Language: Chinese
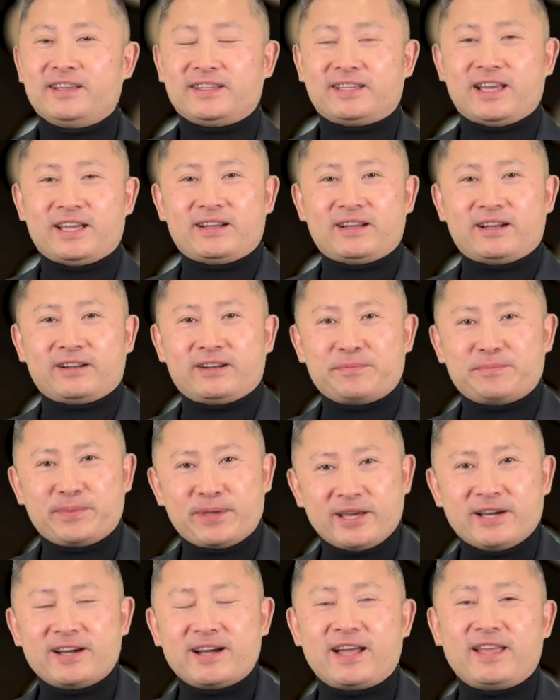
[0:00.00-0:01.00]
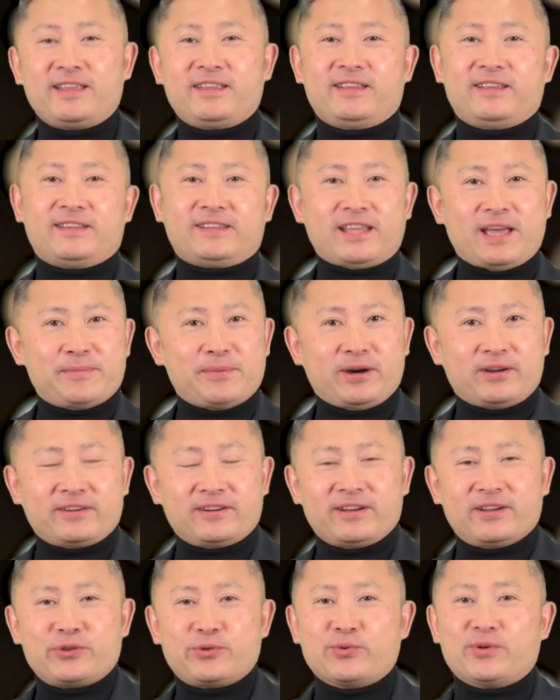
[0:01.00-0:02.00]
代表着平安，代表
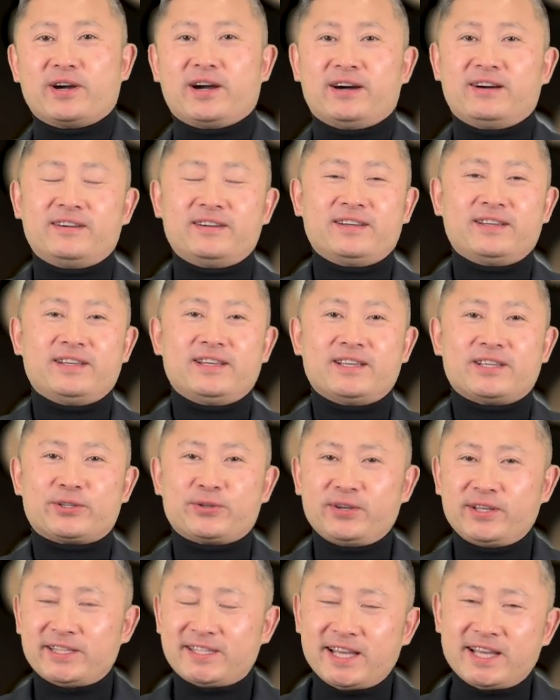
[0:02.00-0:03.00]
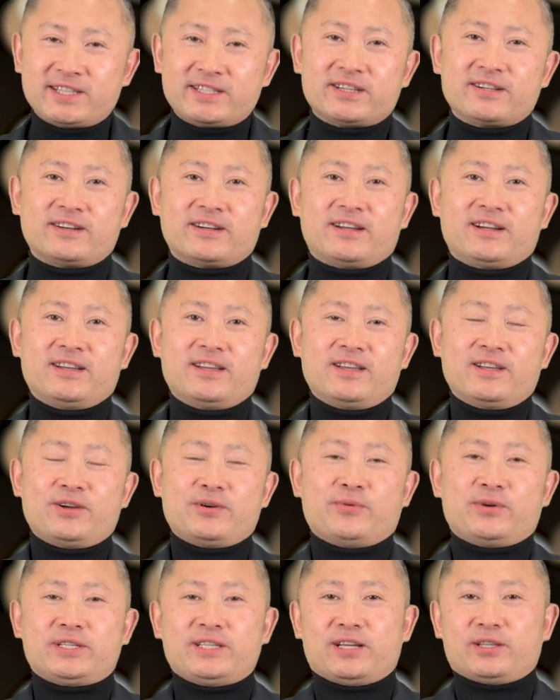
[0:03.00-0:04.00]
着永恒，所以在这儿呢，
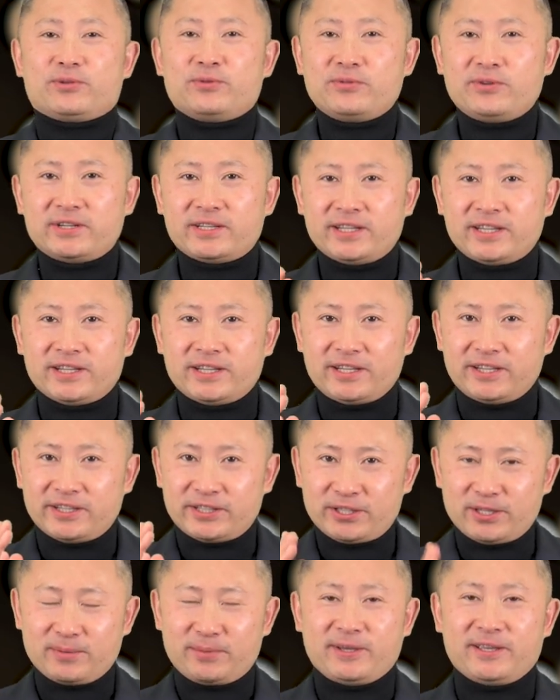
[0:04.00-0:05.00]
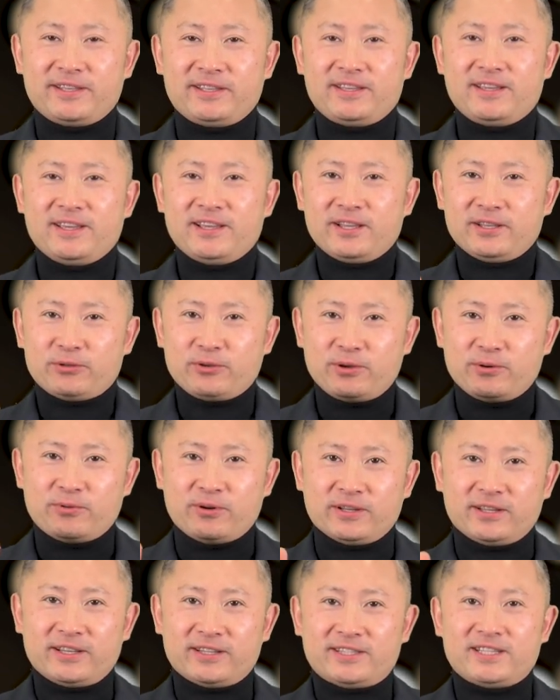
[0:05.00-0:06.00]
我想通过这个视频对
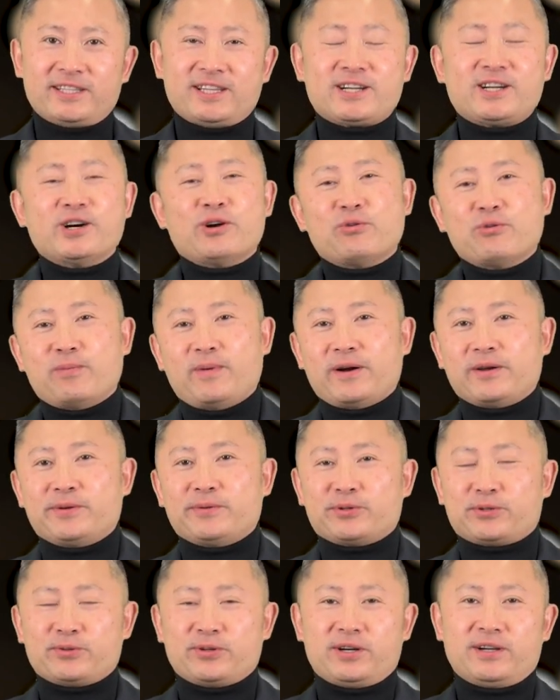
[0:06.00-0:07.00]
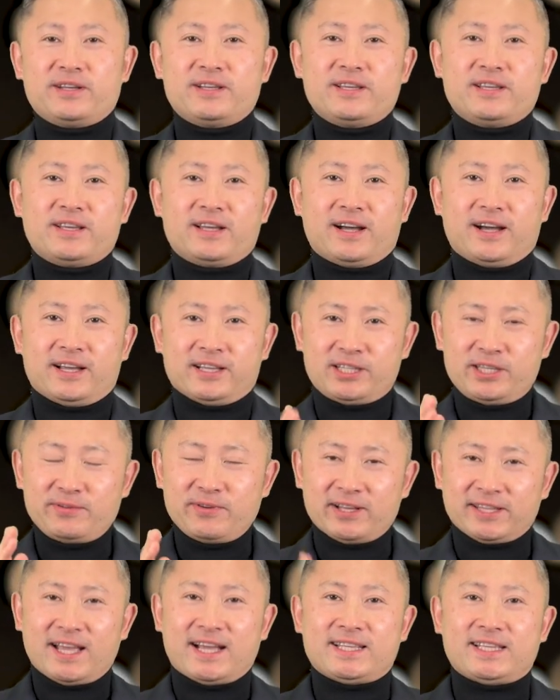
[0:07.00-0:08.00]
我的这些客户朋友说啊，希
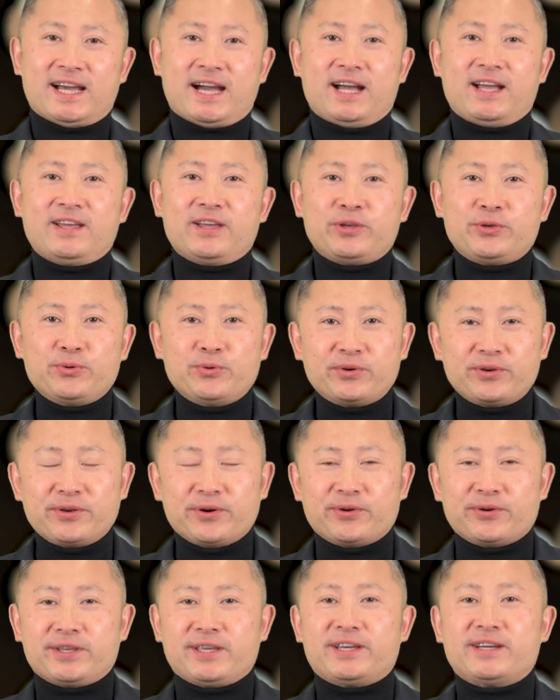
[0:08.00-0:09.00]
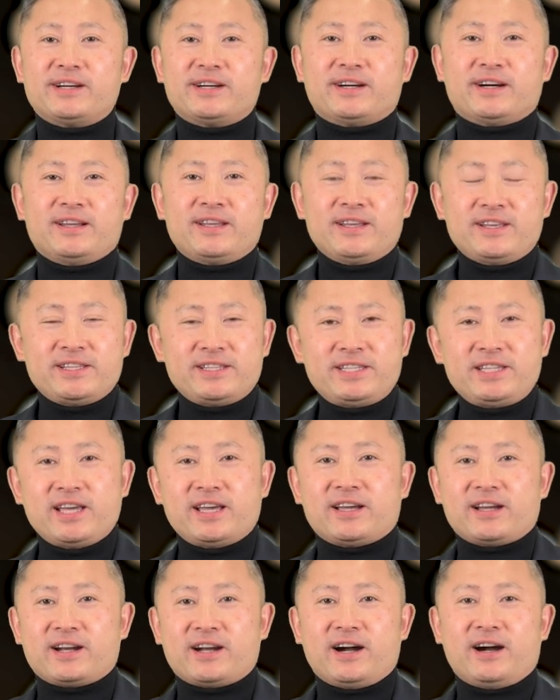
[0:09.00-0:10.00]
望大家拥有一个
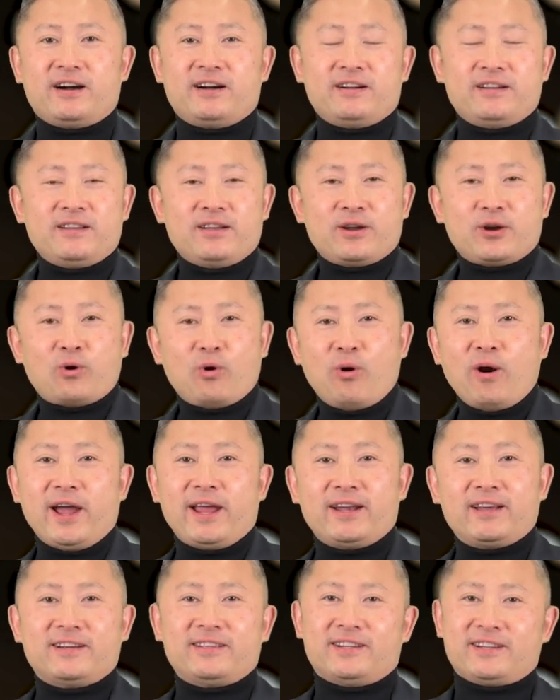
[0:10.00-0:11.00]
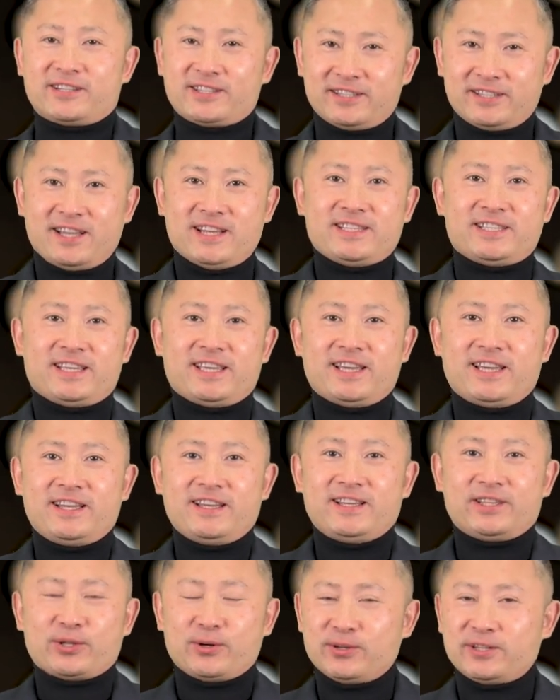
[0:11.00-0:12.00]
健康快乐的圣诞节，
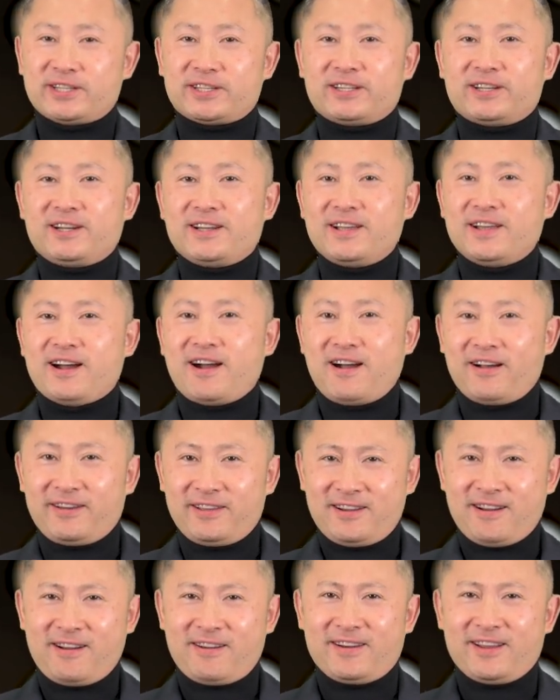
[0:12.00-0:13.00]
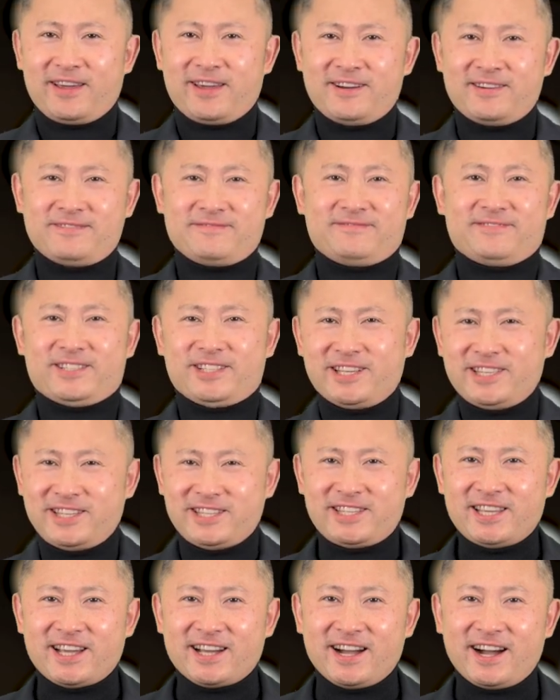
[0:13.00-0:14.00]
同时二零二零身
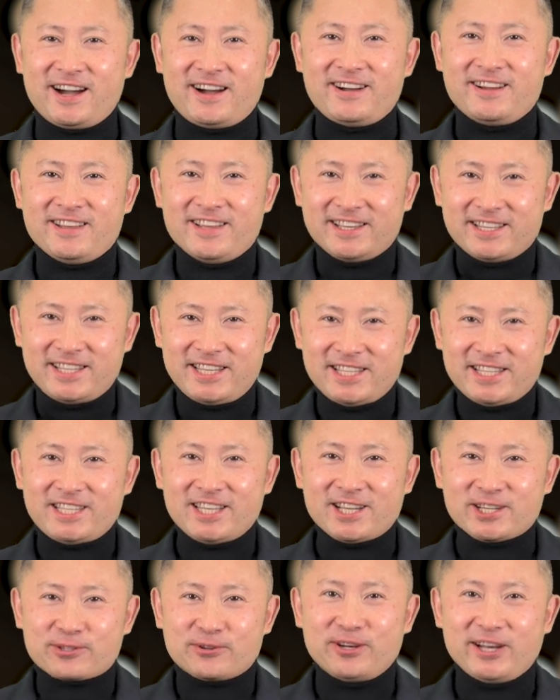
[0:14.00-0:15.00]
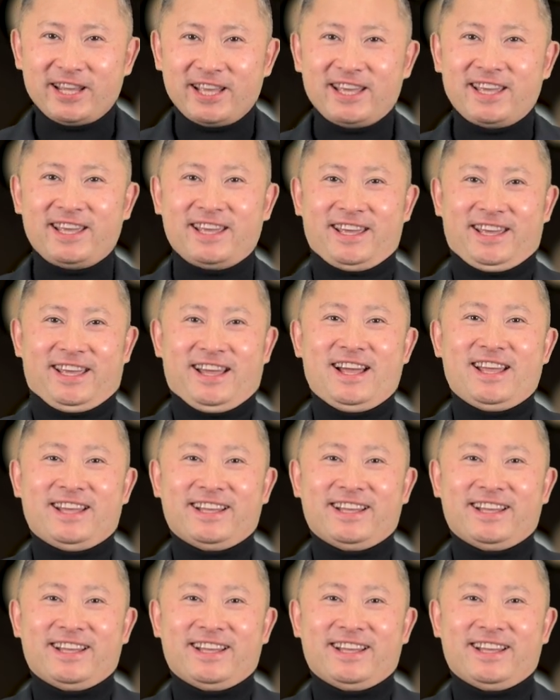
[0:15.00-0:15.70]
体健康，一切顺利，